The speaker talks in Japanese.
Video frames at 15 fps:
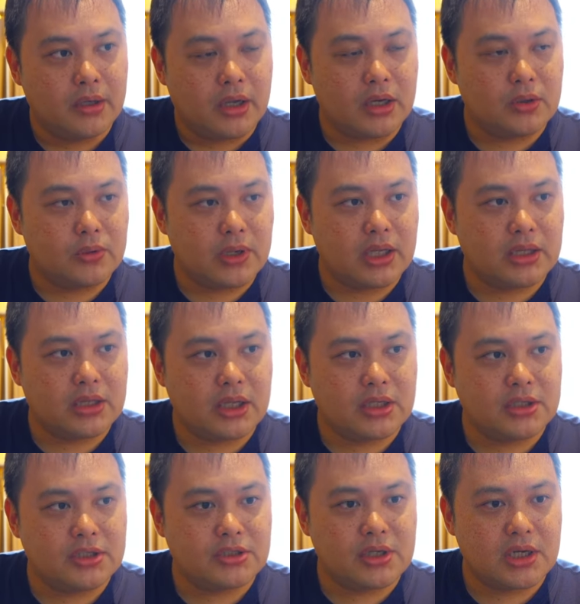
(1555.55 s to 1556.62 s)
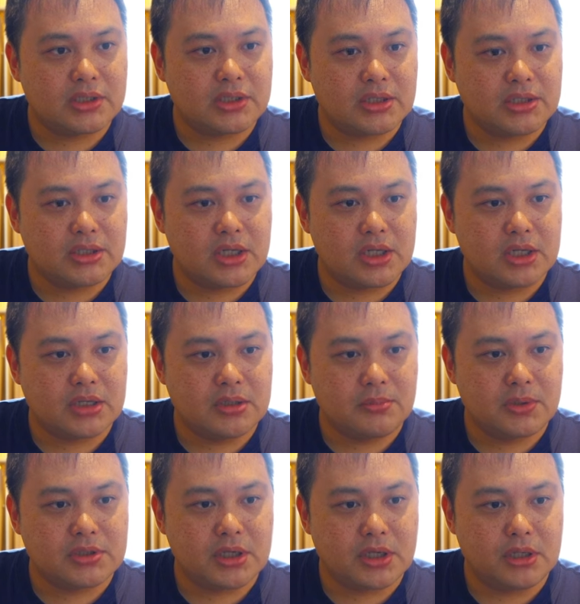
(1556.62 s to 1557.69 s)
あの元旦に宿泊させていただき
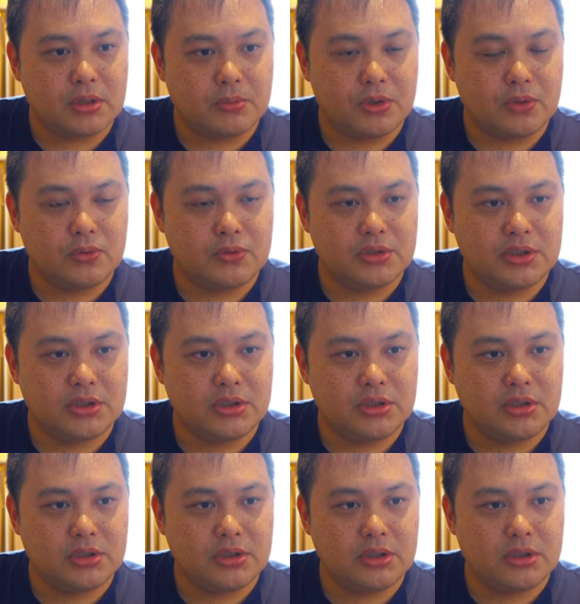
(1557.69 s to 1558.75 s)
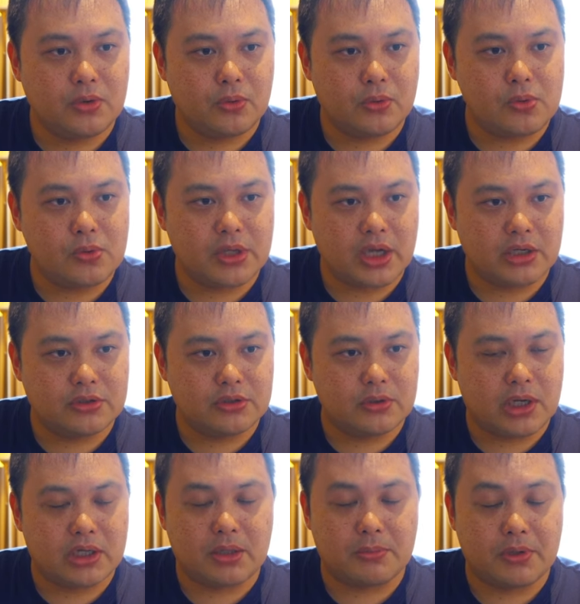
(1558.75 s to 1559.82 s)
ましたけども、日本人旅行客
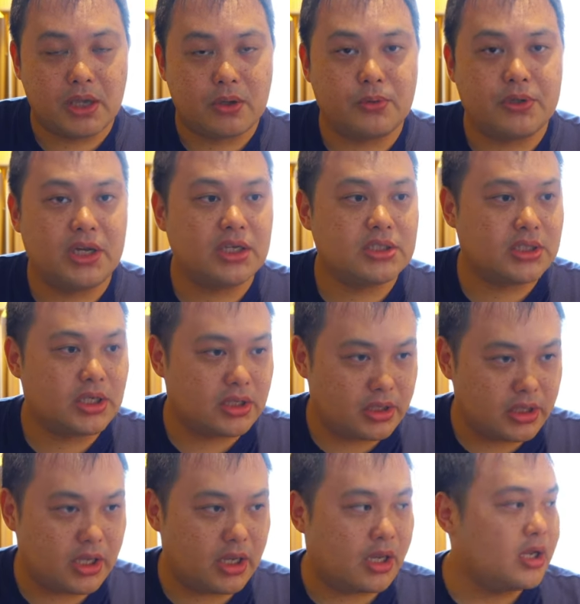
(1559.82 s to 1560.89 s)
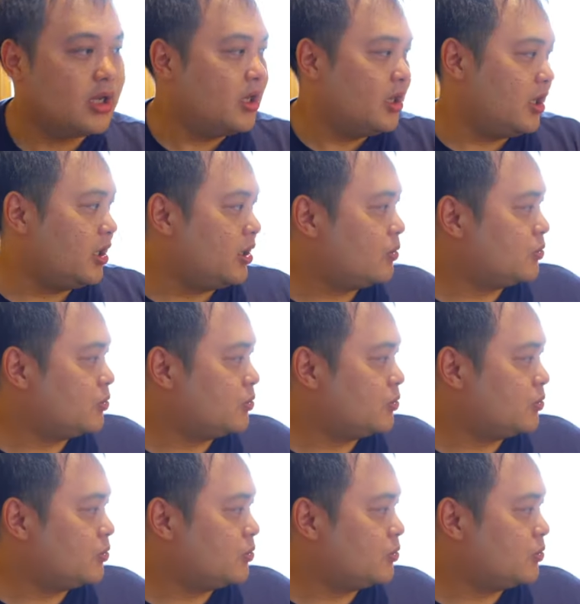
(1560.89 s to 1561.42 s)
の方も結構いらっしゃって、えー、